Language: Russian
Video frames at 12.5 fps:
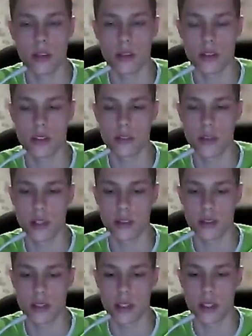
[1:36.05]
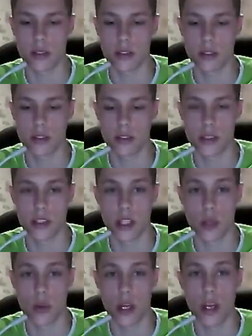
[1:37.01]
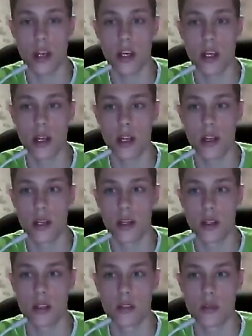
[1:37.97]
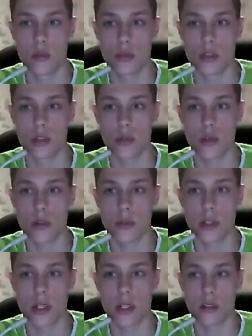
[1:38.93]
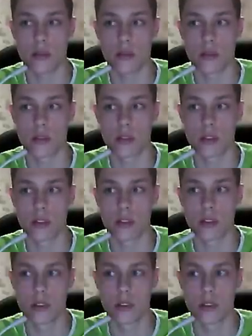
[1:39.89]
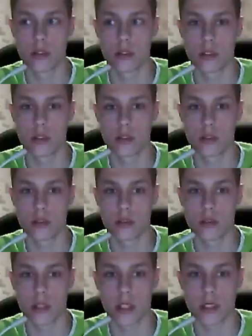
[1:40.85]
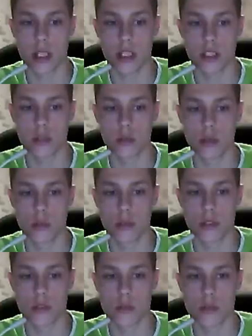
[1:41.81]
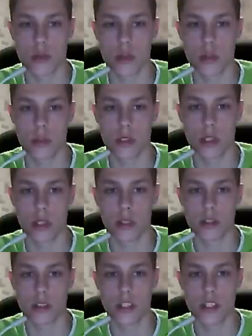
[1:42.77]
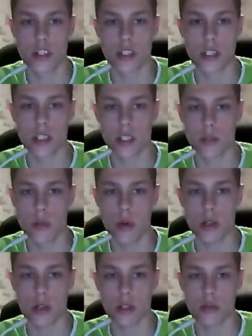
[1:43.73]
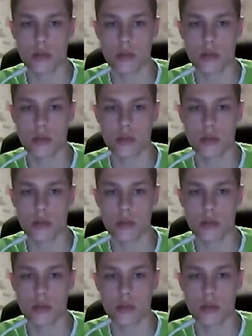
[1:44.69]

Называется «Не знаю как», ну, в котором я э, рассказываю, допустим, что-нибудь о геологических эпохах